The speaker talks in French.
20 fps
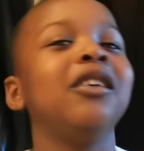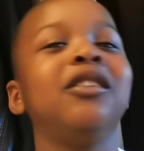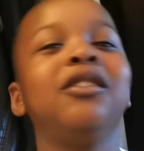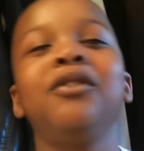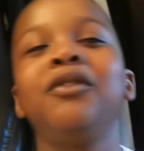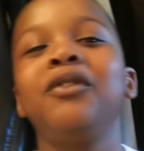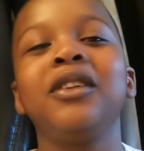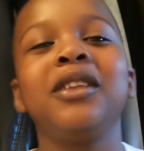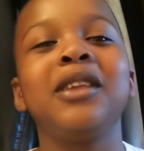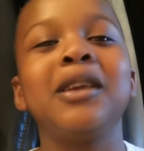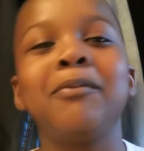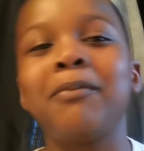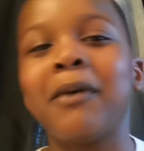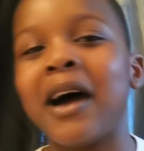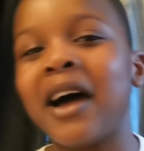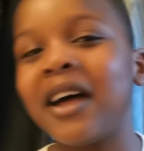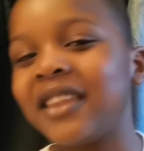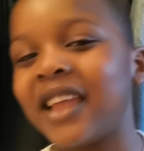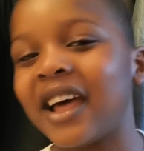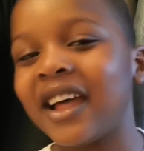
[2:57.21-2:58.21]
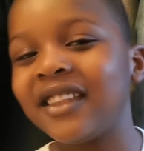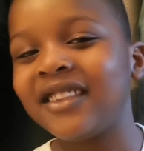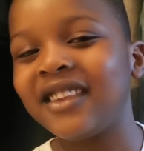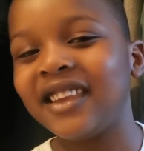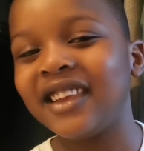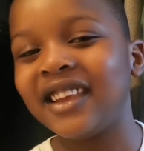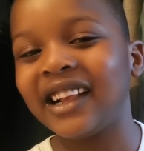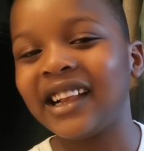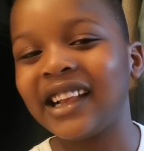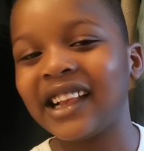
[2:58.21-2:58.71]
Je vous dis pas un
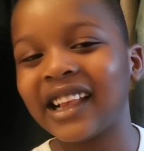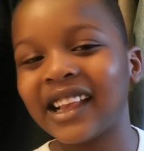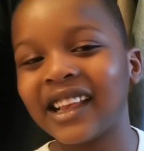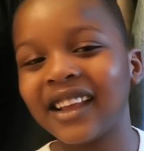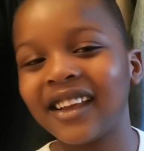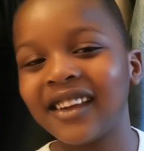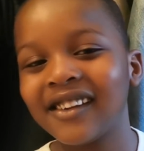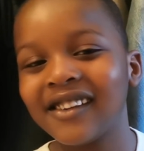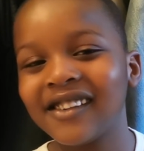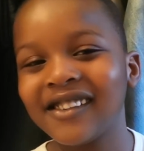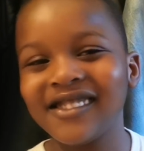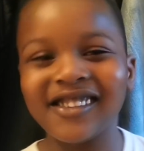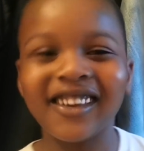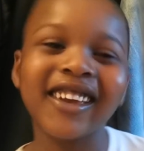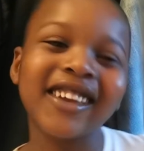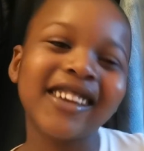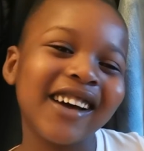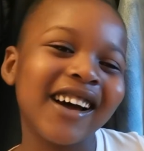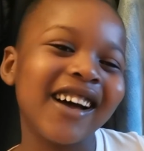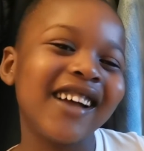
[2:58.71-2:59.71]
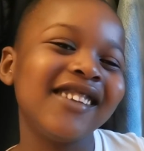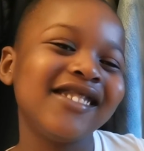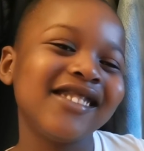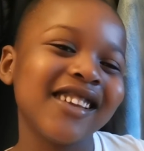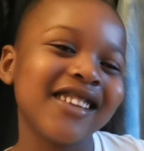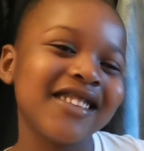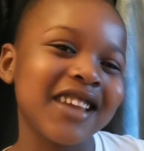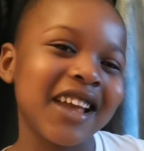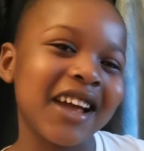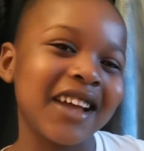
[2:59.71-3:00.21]
indice. Je rigole,
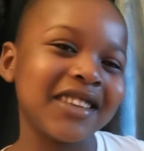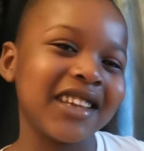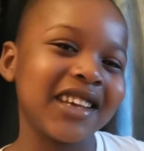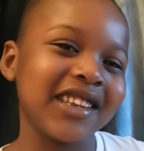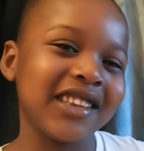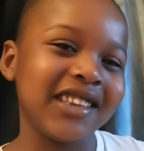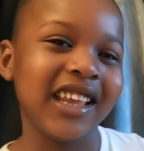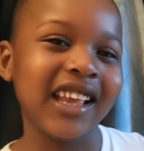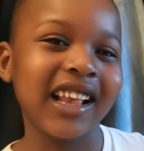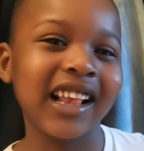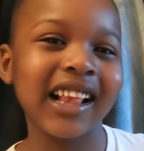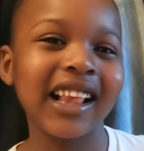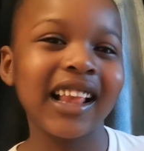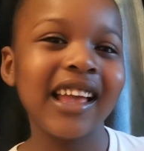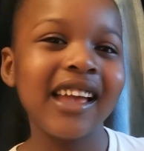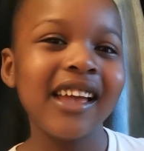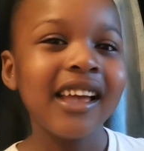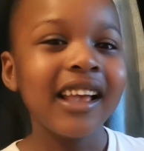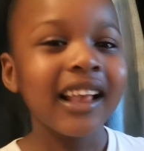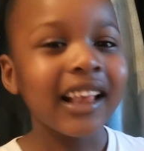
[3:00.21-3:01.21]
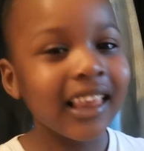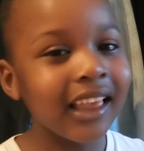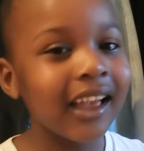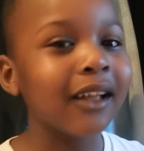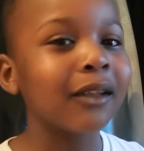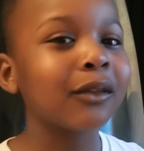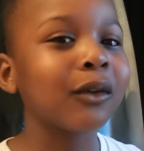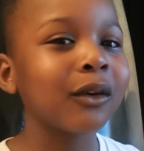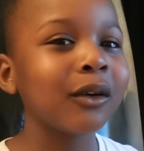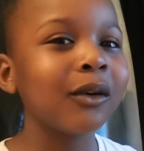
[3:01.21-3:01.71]
j'ai dit un indice. C'est
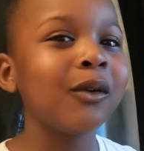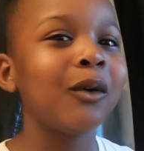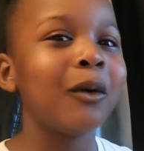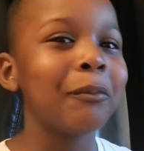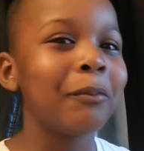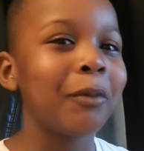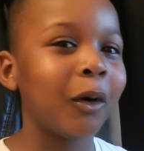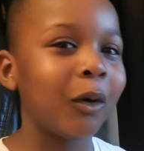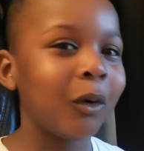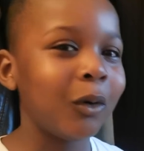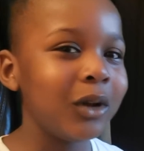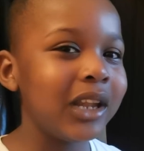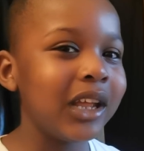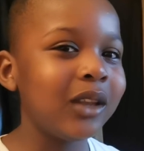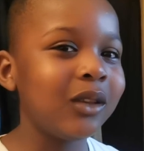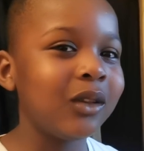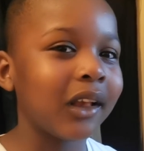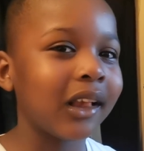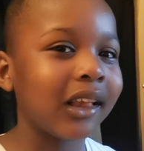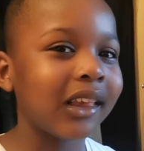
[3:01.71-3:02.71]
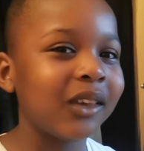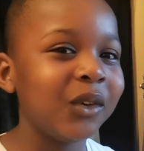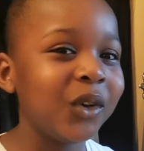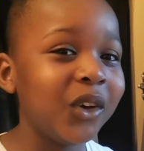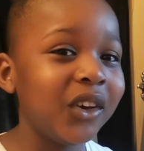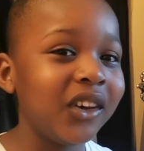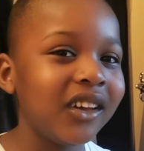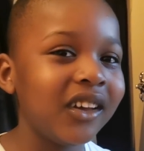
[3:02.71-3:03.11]
un truc qu'on peut rouler dessus.